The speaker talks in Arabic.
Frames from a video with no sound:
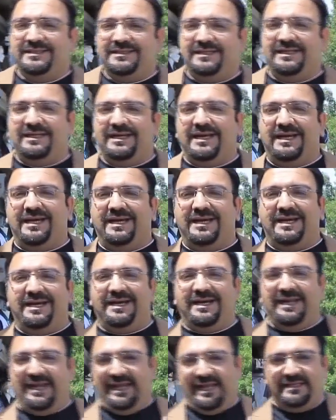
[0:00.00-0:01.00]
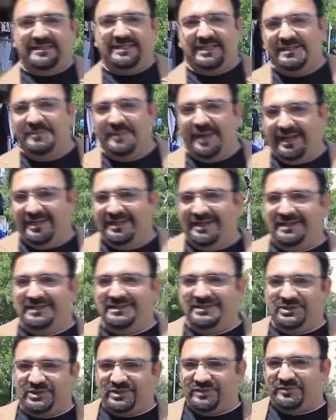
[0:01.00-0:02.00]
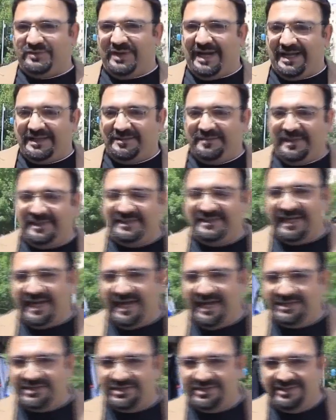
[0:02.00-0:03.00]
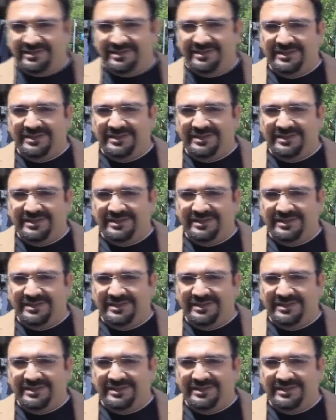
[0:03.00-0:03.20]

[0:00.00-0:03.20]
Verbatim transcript: آه العين تدمع يعني نشوف واحد محتاج